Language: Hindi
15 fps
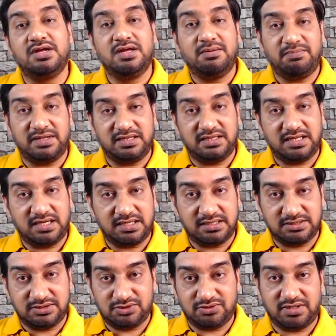बंदा
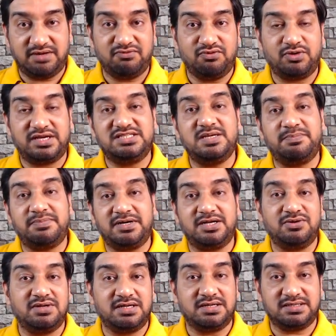जो है वो किसी
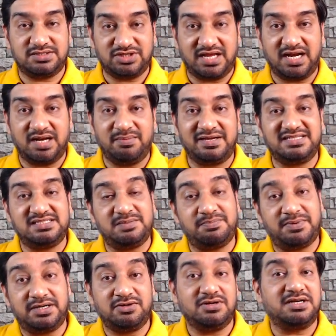पर्टिकुलर चैनल में किसी
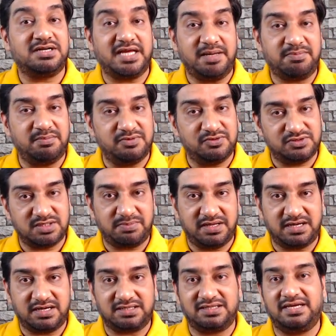पर्टिकुलर टाइप का म्यूज़िक प्ले
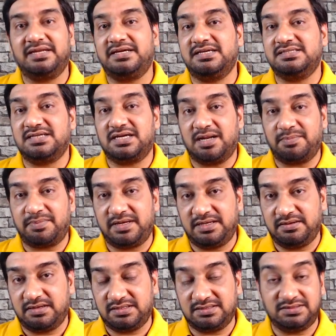करता है इनकेस अगर
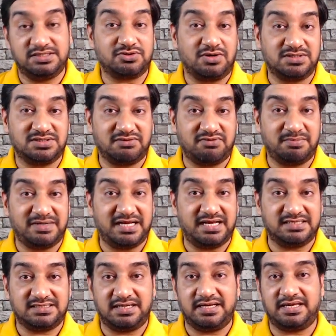आपके डिस्कॉर्ड सर्वर में
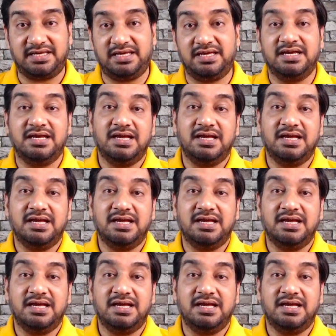ऐसा है कि